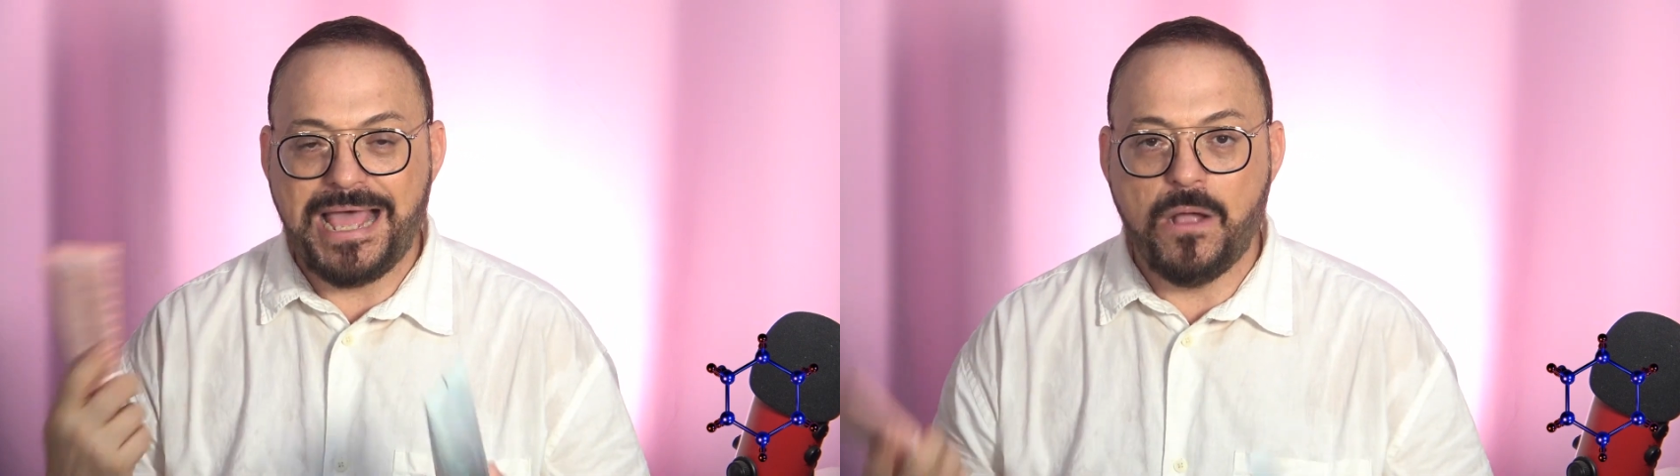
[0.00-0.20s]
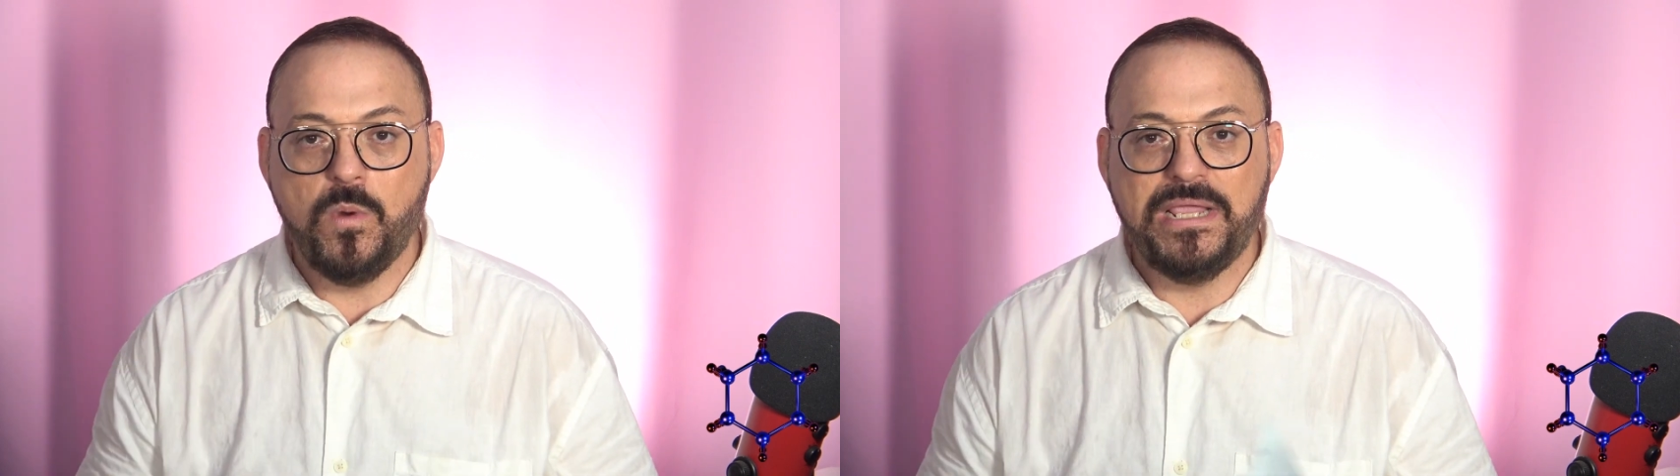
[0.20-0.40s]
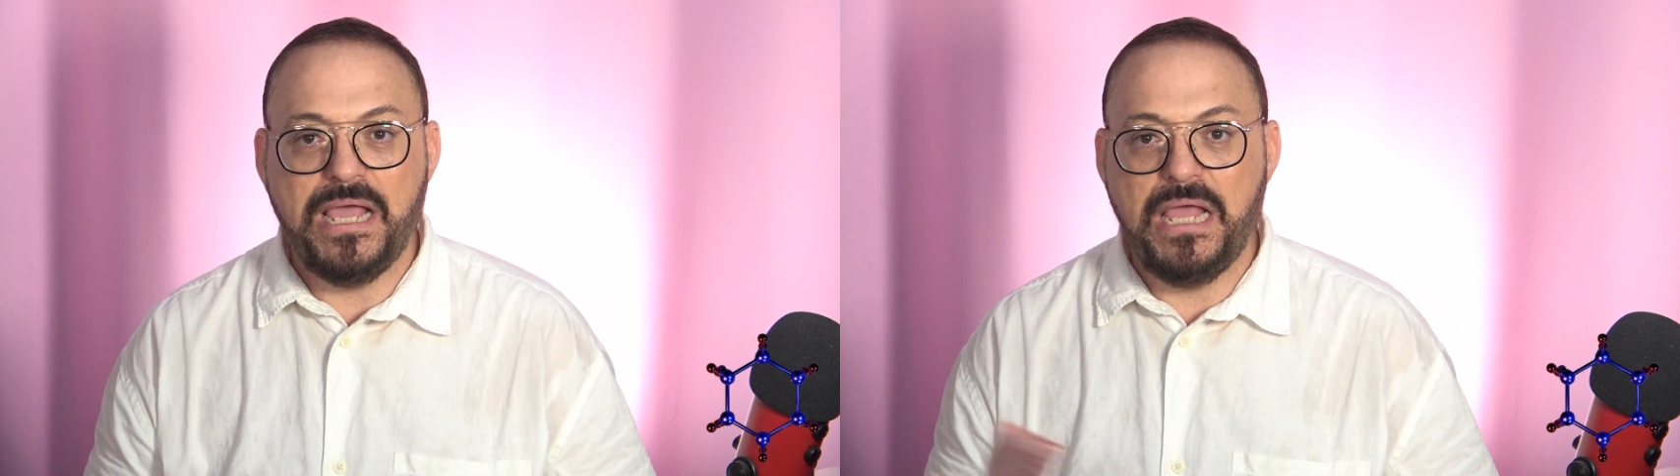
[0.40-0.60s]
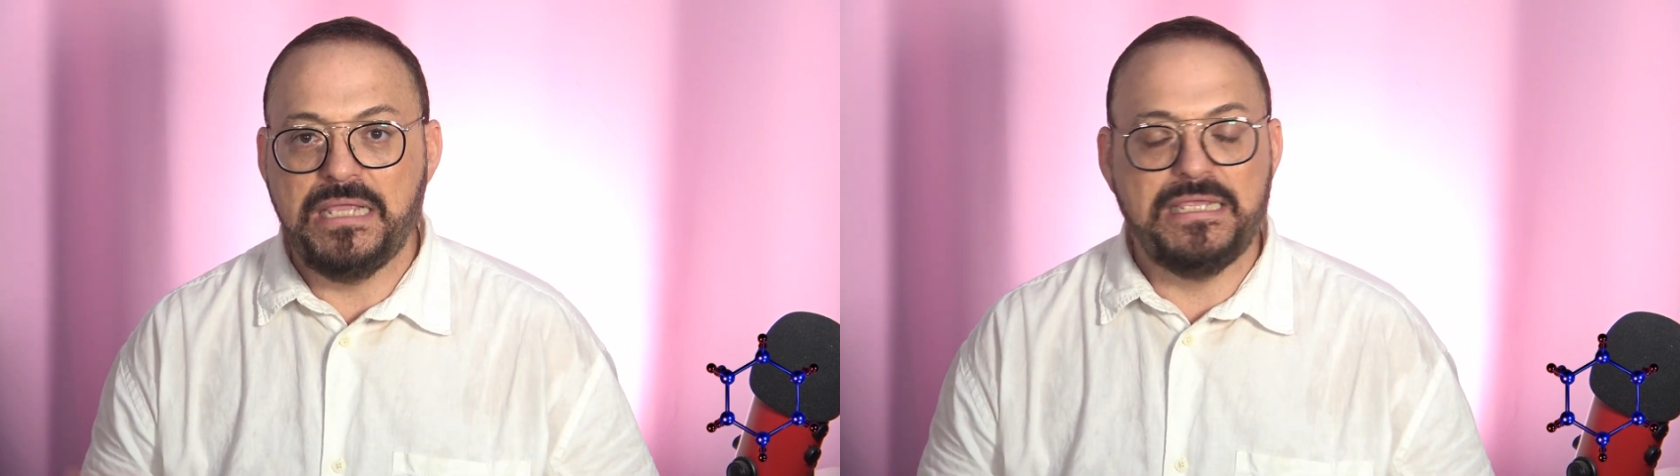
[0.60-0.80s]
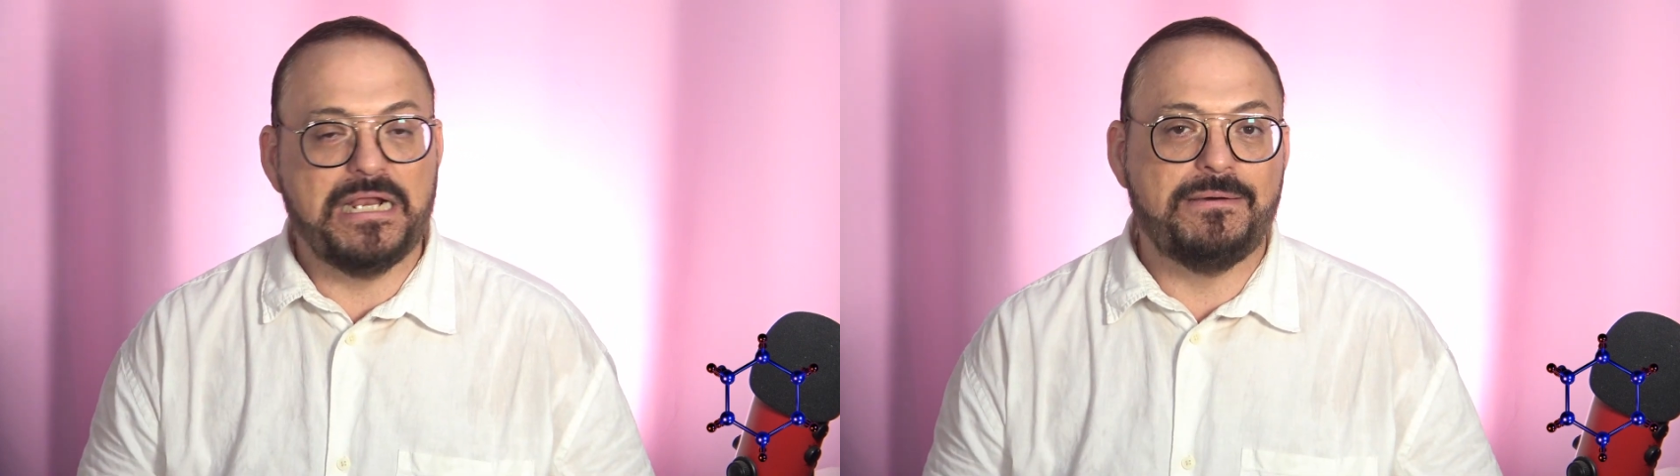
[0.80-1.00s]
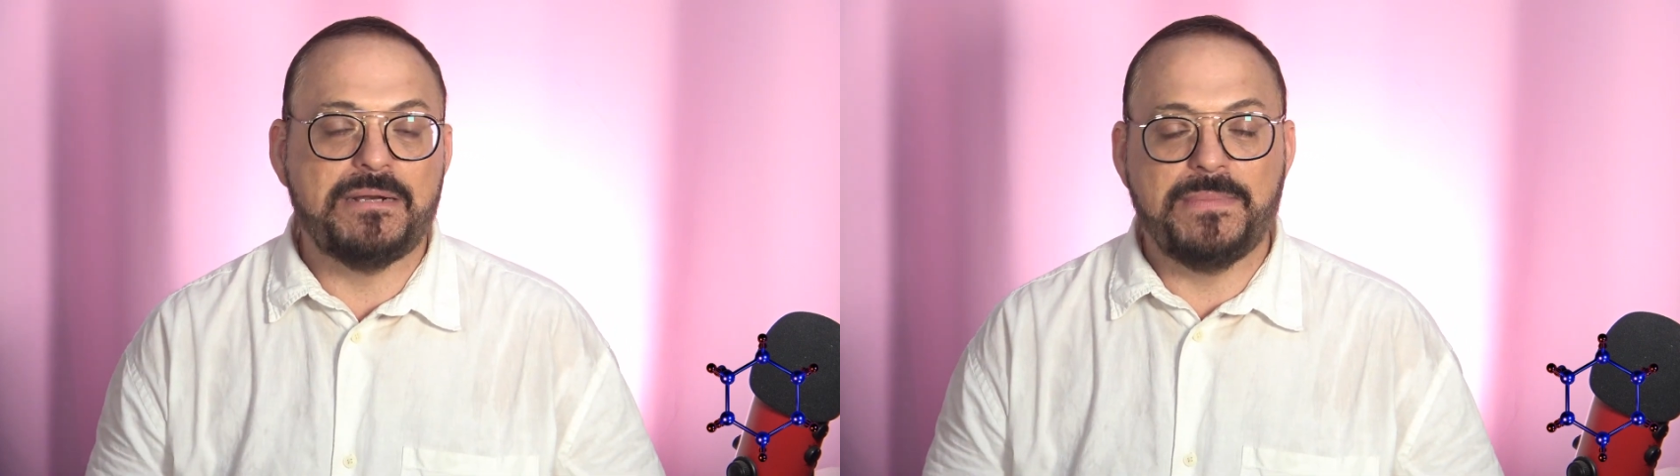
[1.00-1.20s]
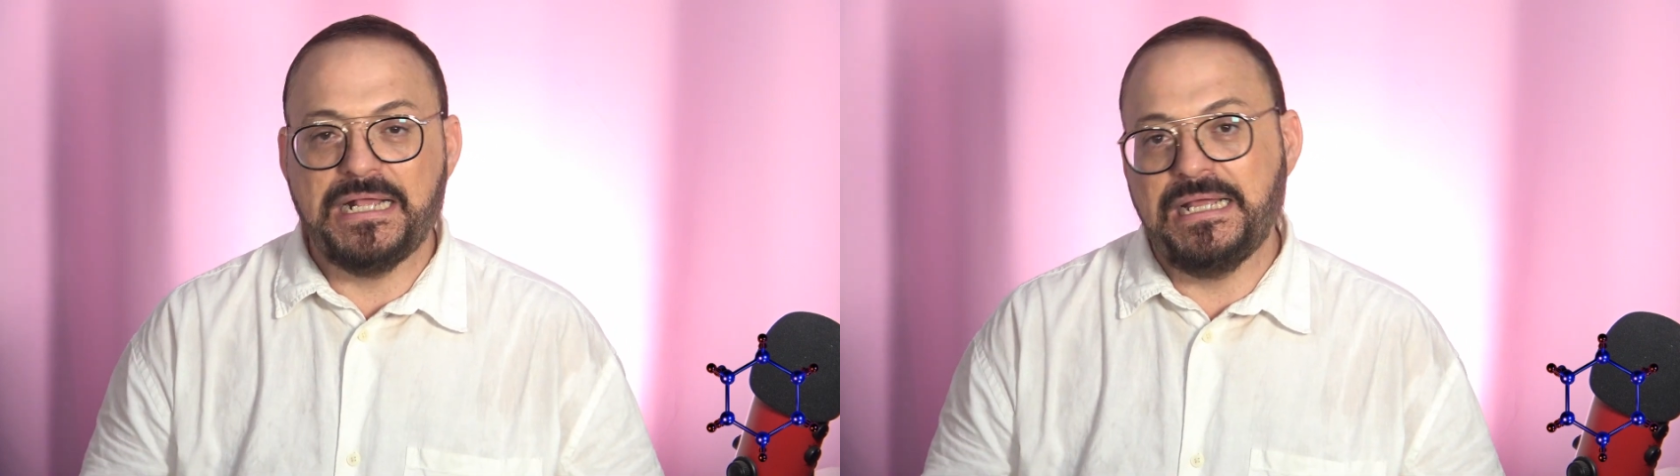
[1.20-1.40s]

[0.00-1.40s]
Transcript: agüita y a lavarme